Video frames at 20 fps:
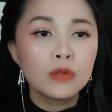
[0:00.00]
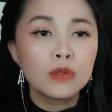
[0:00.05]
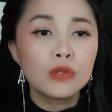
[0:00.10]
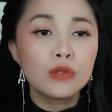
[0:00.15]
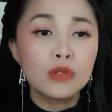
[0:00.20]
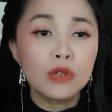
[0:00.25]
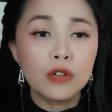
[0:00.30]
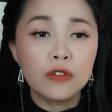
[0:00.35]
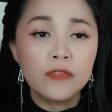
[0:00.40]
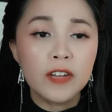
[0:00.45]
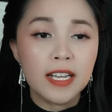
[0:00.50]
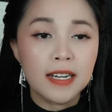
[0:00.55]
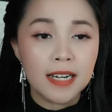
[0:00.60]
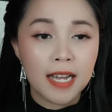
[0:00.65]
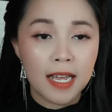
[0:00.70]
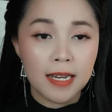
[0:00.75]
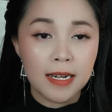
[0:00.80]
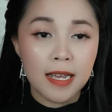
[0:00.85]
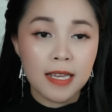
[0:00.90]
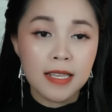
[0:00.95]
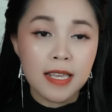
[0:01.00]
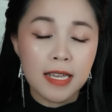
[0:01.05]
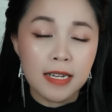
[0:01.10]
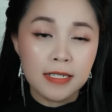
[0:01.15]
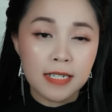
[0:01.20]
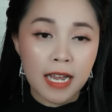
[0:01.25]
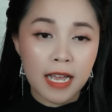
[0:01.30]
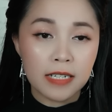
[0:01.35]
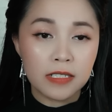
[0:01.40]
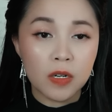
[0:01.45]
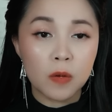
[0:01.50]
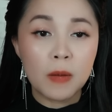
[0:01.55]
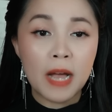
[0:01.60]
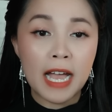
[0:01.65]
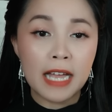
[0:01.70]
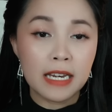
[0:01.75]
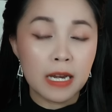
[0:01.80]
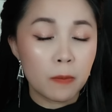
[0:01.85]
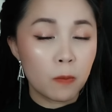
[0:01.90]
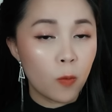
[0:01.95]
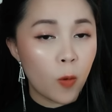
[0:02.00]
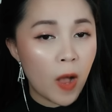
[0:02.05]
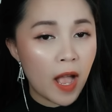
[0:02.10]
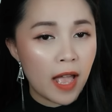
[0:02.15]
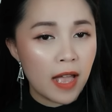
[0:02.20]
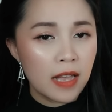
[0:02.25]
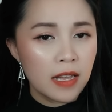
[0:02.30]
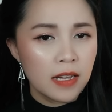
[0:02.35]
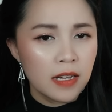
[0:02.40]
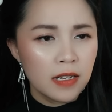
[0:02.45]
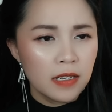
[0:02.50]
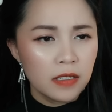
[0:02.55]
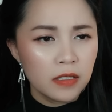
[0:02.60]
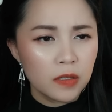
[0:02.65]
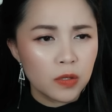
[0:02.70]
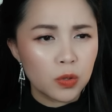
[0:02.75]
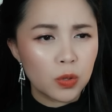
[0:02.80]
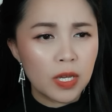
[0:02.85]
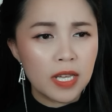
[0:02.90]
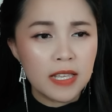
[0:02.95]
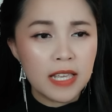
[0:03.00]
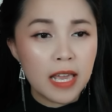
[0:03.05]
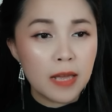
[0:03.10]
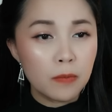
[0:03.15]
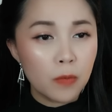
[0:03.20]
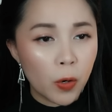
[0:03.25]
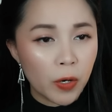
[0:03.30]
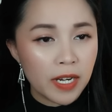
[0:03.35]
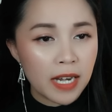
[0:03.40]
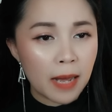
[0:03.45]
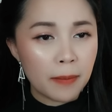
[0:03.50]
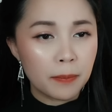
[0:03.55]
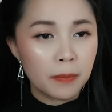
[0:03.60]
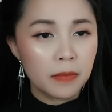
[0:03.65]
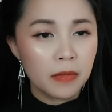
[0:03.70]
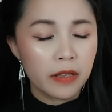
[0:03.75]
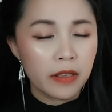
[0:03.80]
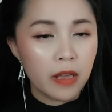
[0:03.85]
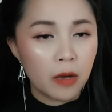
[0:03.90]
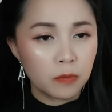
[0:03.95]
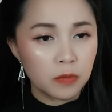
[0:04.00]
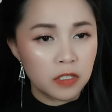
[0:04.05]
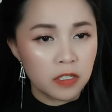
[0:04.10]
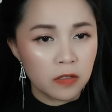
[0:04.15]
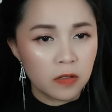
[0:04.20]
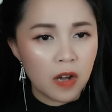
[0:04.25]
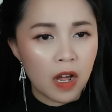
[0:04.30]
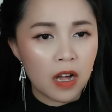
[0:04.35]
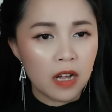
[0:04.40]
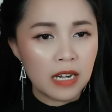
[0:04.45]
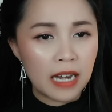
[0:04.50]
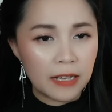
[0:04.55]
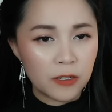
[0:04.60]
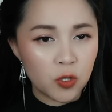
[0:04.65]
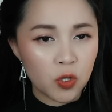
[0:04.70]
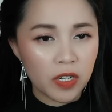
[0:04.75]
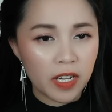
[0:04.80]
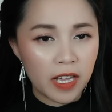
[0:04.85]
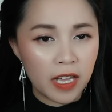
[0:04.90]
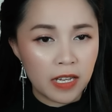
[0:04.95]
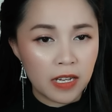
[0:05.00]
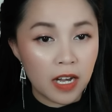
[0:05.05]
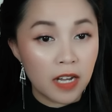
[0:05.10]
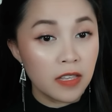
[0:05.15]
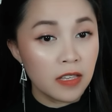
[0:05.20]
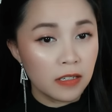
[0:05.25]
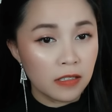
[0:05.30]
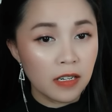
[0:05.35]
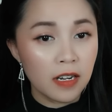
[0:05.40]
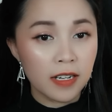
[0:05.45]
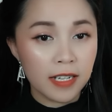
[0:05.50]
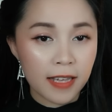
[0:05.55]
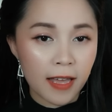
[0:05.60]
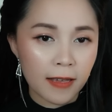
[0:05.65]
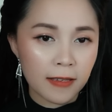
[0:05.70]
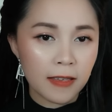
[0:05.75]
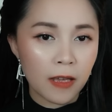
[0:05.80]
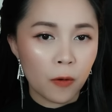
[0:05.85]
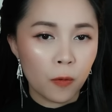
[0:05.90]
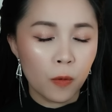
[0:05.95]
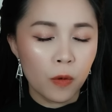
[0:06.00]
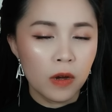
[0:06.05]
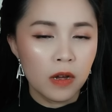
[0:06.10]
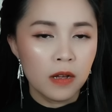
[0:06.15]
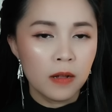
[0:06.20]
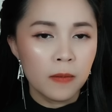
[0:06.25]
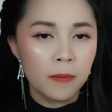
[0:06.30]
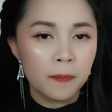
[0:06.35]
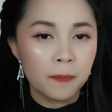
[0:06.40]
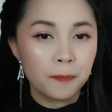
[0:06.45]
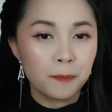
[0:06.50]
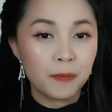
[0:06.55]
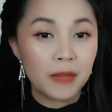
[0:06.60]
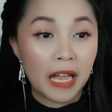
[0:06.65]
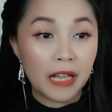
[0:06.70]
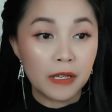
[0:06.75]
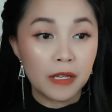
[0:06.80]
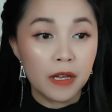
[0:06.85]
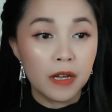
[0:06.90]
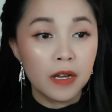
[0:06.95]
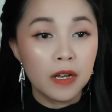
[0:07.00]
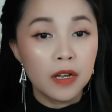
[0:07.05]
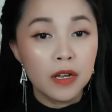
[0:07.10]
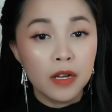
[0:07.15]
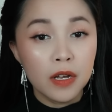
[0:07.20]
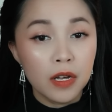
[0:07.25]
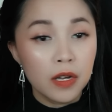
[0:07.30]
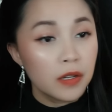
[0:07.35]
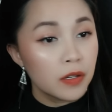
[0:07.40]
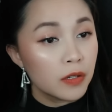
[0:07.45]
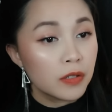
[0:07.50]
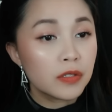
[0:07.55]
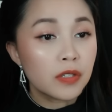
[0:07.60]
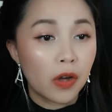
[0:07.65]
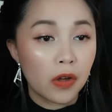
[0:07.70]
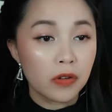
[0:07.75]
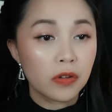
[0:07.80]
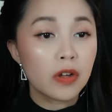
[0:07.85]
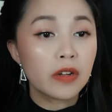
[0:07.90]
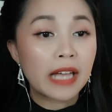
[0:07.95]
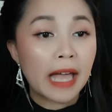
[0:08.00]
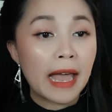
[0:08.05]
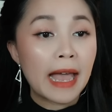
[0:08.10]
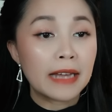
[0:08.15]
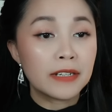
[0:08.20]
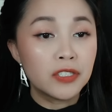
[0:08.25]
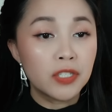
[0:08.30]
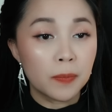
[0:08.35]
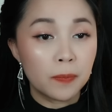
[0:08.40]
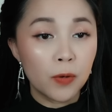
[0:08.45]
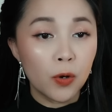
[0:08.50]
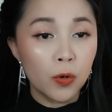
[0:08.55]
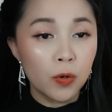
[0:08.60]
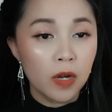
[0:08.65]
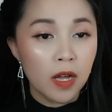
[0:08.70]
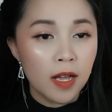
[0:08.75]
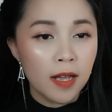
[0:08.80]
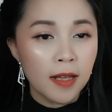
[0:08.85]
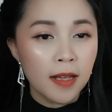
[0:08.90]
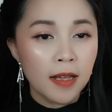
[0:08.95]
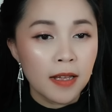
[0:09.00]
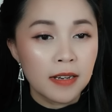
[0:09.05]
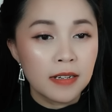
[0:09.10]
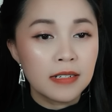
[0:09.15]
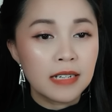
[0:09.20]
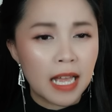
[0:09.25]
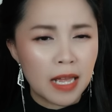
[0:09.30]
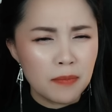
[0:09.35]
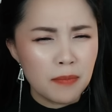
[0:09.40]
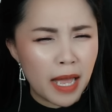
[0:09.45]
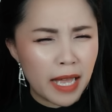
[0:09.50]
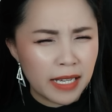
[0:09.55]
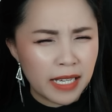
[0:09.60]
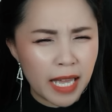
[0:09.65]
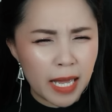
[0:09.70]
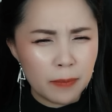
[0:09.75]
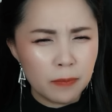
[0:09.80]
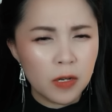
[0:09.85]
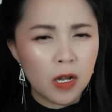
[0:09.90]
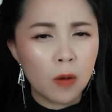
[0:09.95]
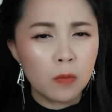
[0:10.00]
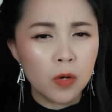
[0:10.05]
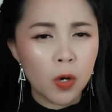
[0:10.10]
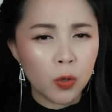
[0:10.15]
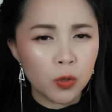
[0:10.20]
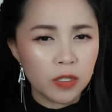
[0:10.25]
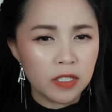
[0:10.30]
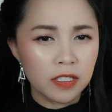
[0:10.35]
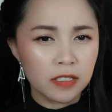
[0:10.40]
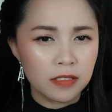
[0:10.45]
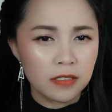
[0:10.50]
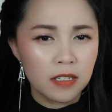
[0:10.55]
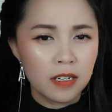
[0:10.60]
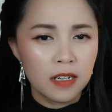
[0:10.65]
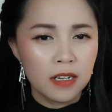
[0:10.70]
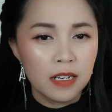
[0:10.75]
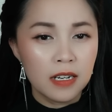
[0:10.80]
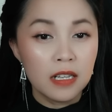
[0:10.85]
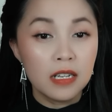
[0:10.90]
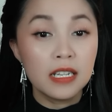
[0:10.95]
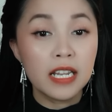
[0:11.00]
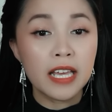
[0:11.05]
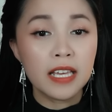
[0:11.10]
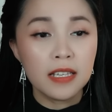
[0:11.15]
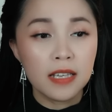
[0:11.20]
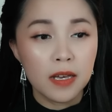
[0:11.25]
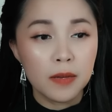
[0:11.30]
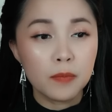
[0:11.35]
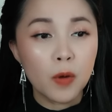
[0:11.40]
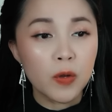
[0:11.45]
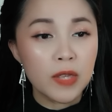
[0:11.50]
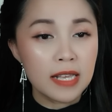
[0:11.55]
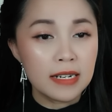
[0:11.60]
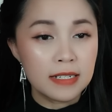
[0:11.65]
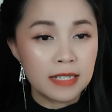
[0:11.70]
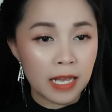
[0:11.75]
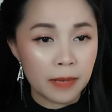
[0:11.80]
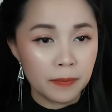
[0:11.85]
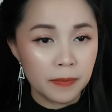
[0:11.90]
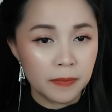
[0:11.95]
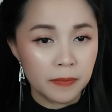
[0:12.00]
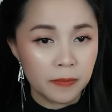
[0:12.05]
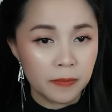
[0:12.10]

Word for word: Sự việc này đã diễn ra trong hai năm qua. Tuy nhiên mỗi năm, dòng chữ đó lại xuất hiện ở những nơi khác nhau. Này, còn có cả ảnh chụp luôn. Nãy mạng kém không lố được. Lý, bộ nhìn xem.